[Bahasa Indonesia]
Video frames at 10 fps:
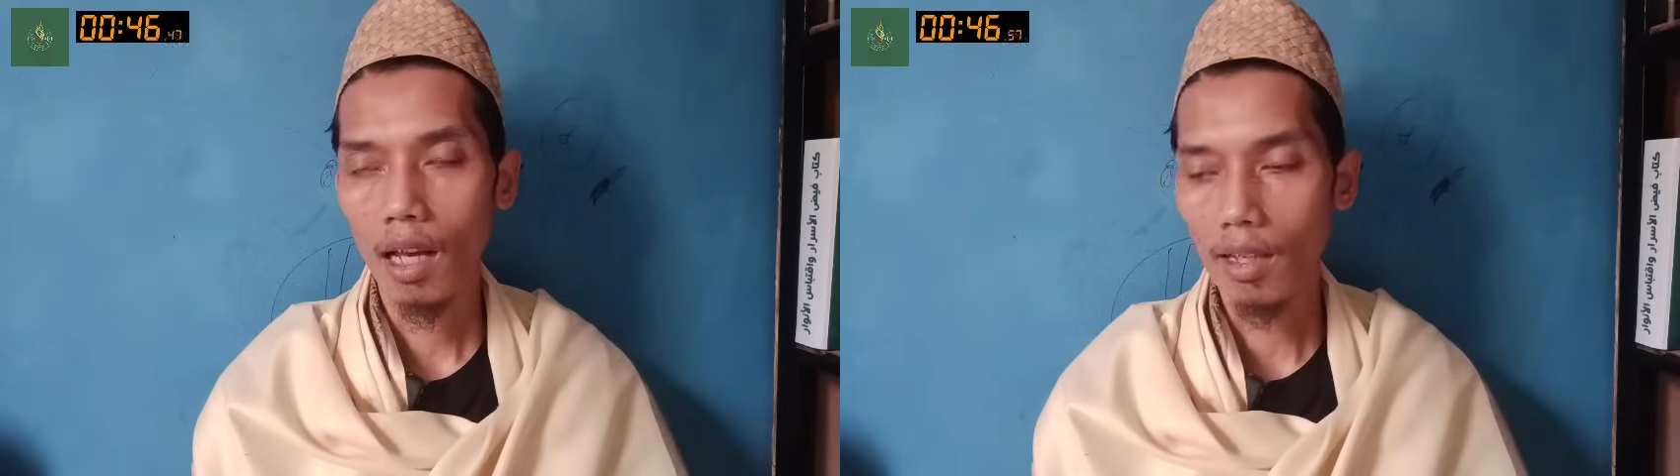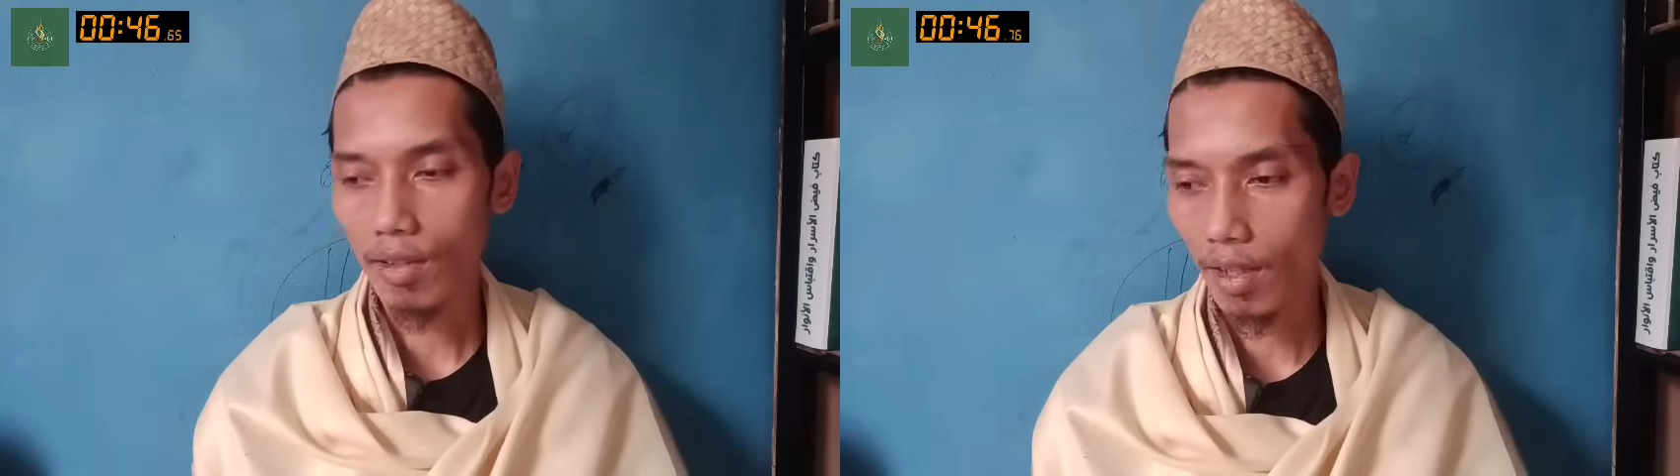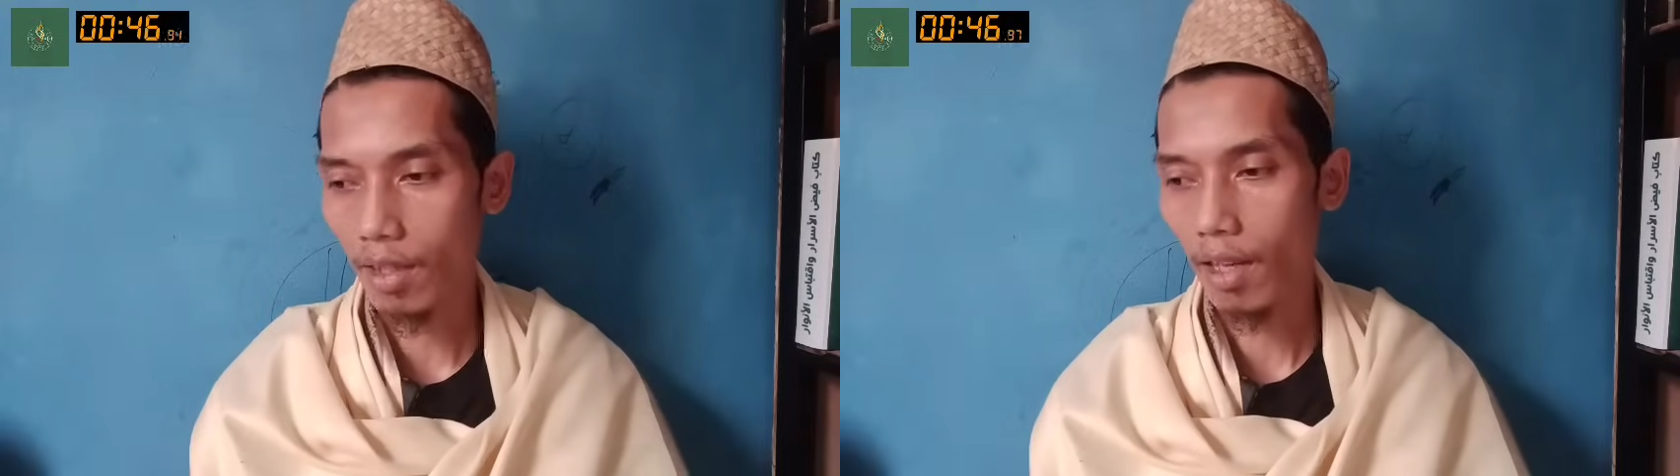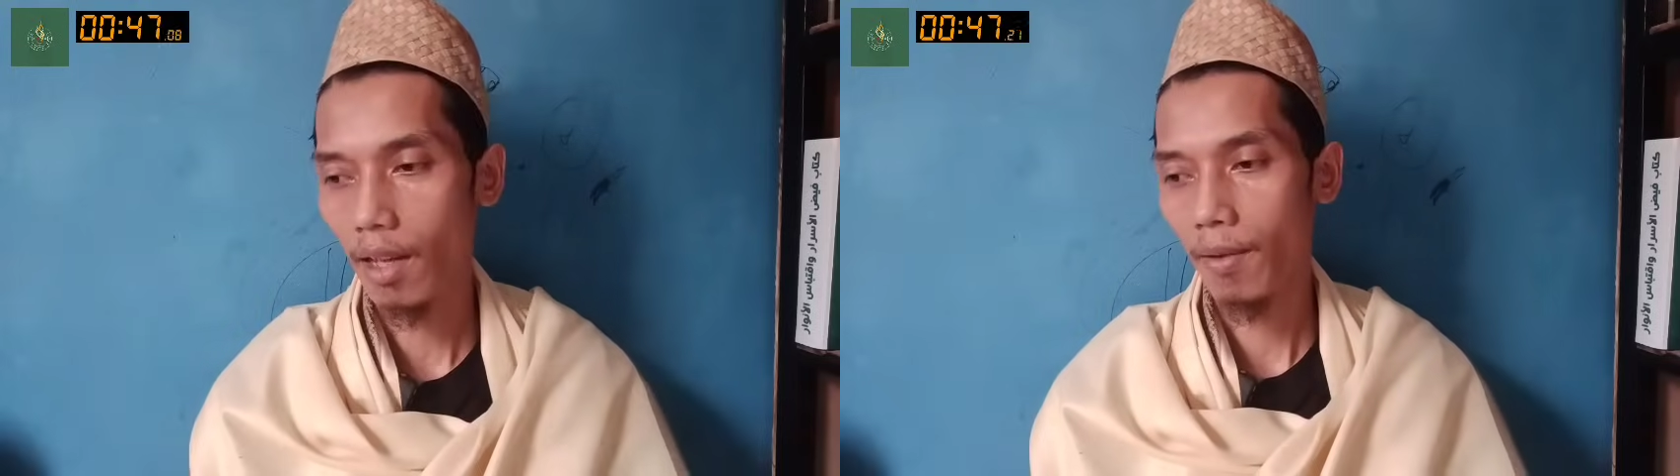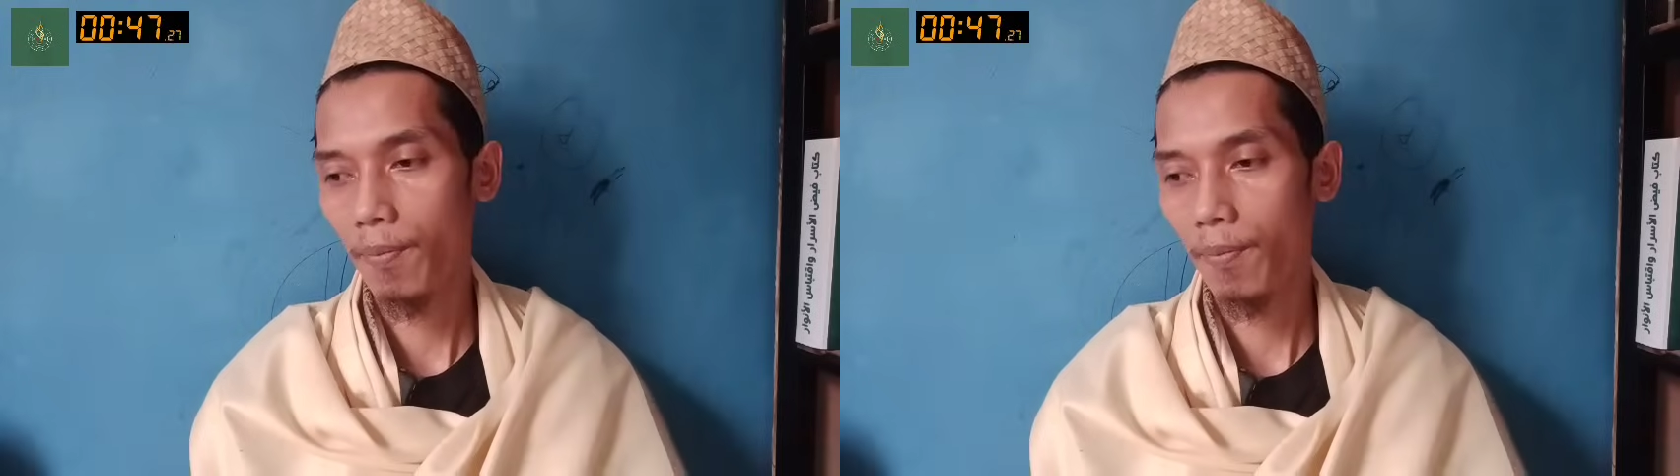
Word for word: hasilnya